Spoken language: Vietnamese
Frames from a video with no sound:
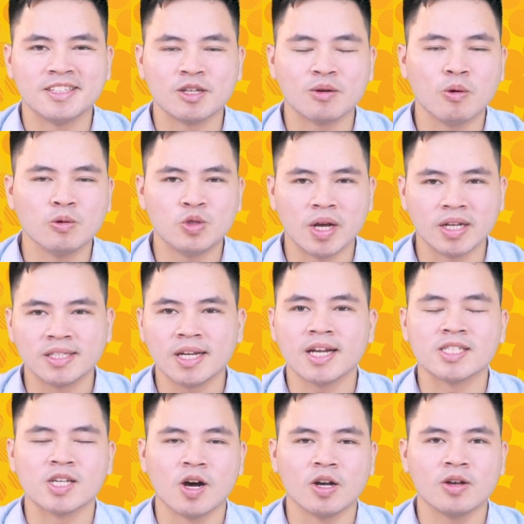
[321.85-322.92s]
trong câu chuyện rất
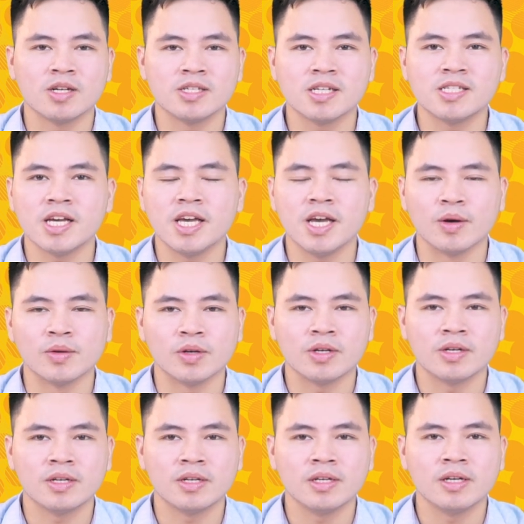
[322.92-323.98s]
là rõ ờ, rất dễ hiểu rồi
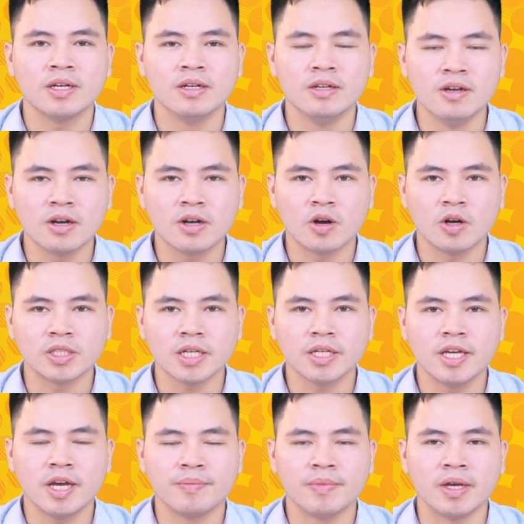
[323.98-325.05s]
nước có trách
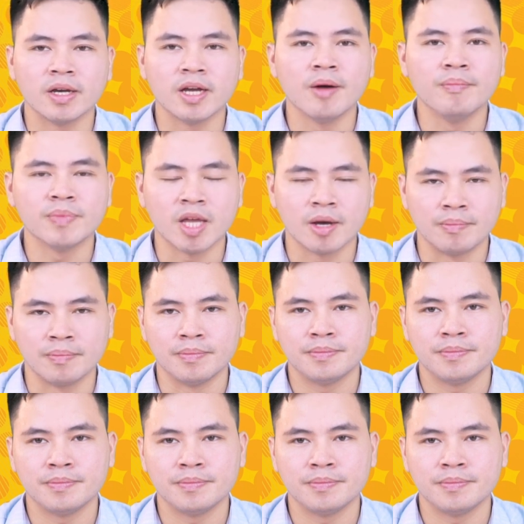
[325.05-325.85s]
nhiệm để ngâm tẩm